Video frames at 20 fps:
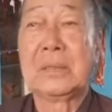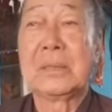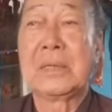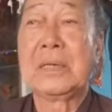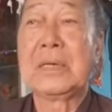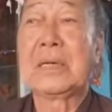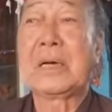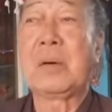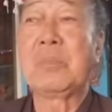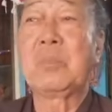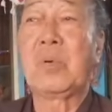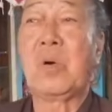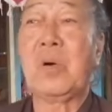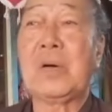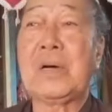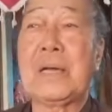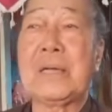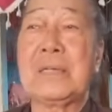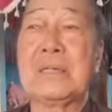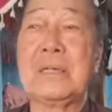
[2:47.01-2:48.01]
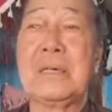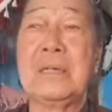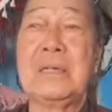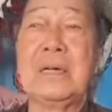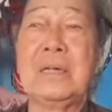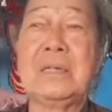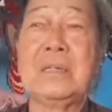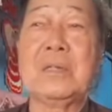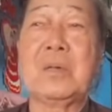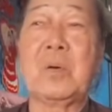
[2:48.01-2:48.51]
tuy không có khách khứa
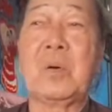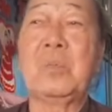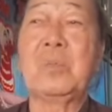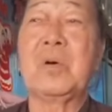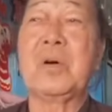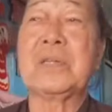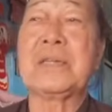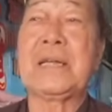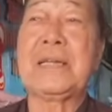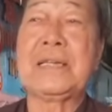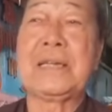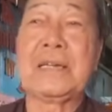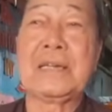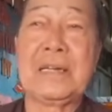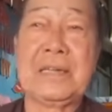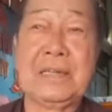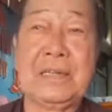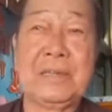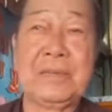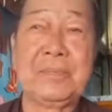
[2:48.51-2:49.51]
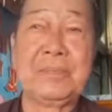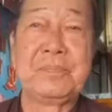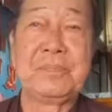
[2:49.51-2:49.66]
đến chứ cũng có thanh nhân đi